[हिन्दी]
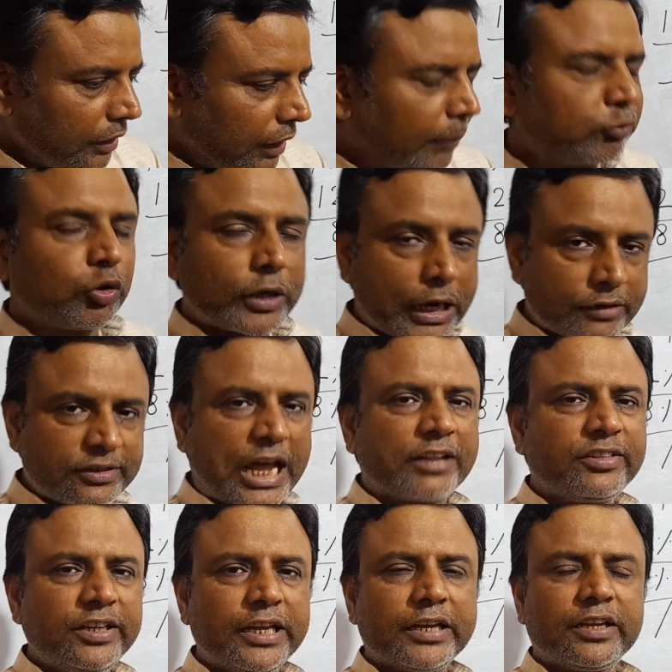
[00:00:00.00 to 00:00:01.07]
अब तो खैर
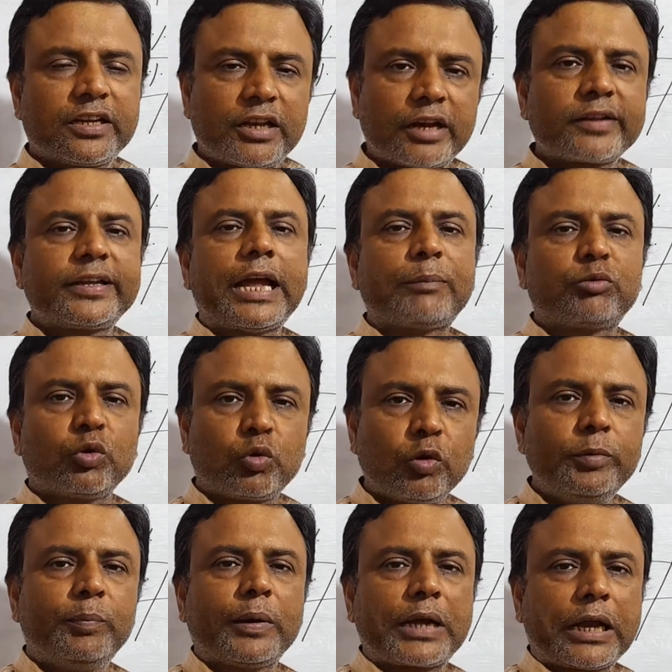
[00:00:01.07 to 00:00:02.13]
चाहती है कि क्लर्क क्या तो कोई
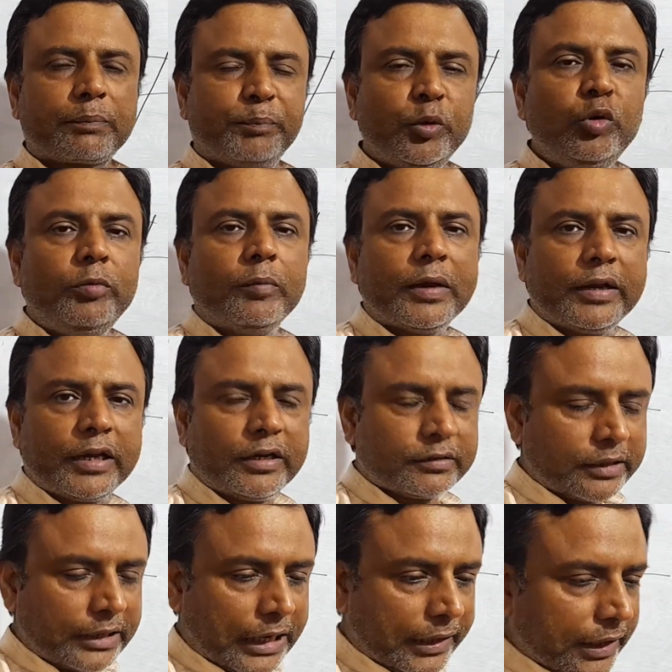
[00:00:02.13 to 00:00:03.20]
भी प्रकार क्वीन भी बनने के लिए
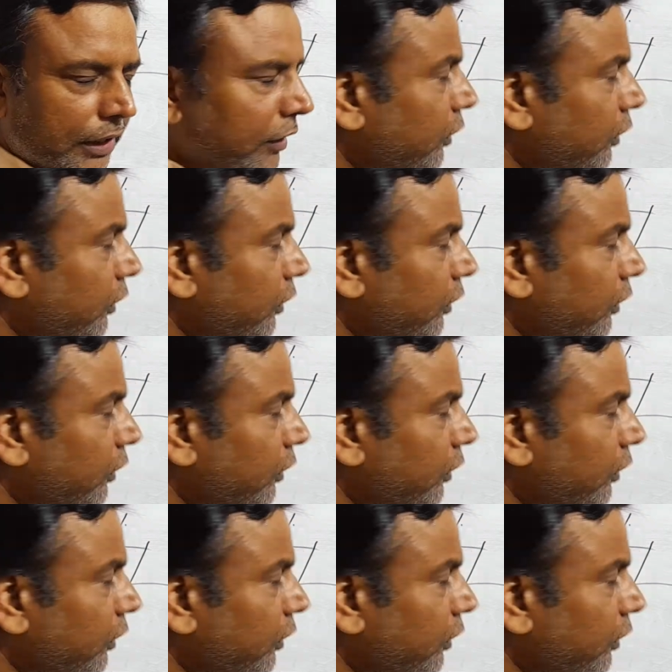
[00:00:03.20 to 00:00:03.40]
तैयार है